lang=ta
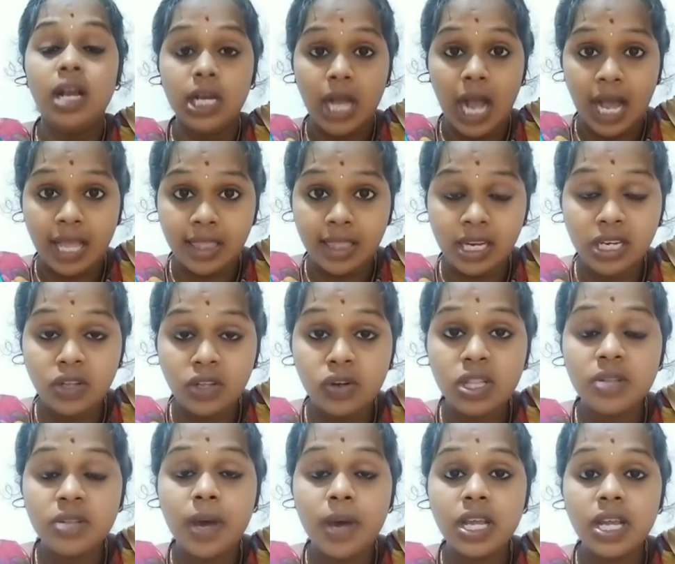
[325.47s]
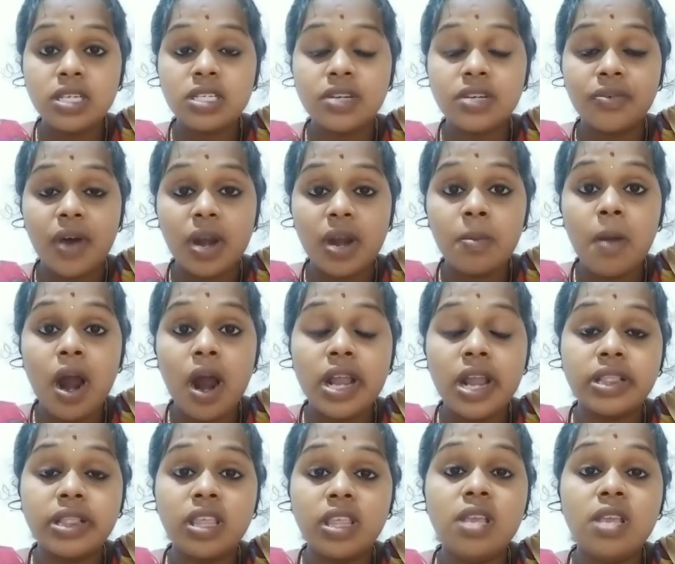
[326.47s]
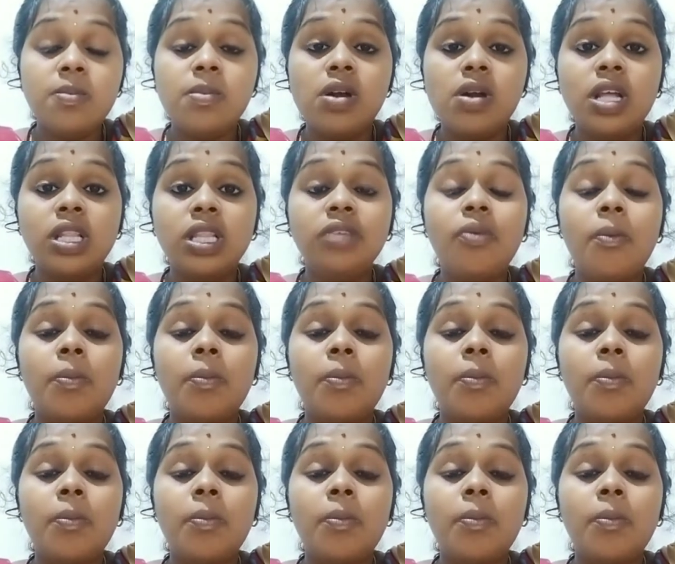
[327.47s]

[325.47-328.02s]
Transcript: அதிலிருந்து வருகின்ற வருமானத்தையும் உள்ளது